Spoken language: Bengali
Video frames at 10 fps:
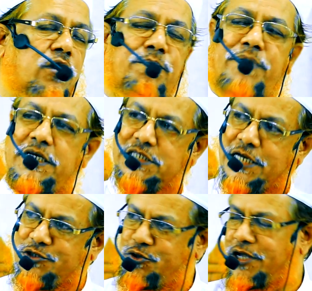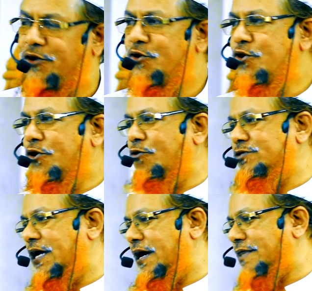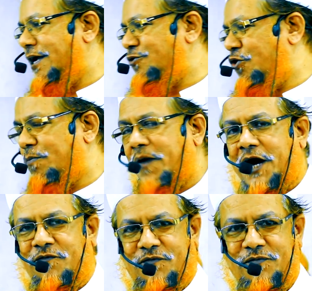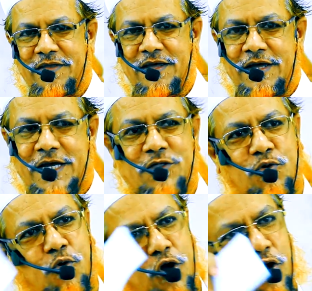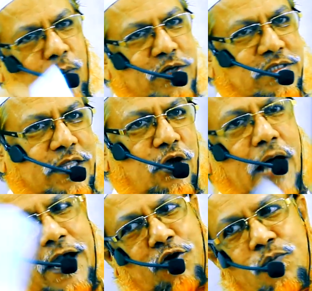পরে বেশ কিছুদিন রোজা রাখা তার জন্য মাফ কিন্তু ওই অবস্থাতেও আগের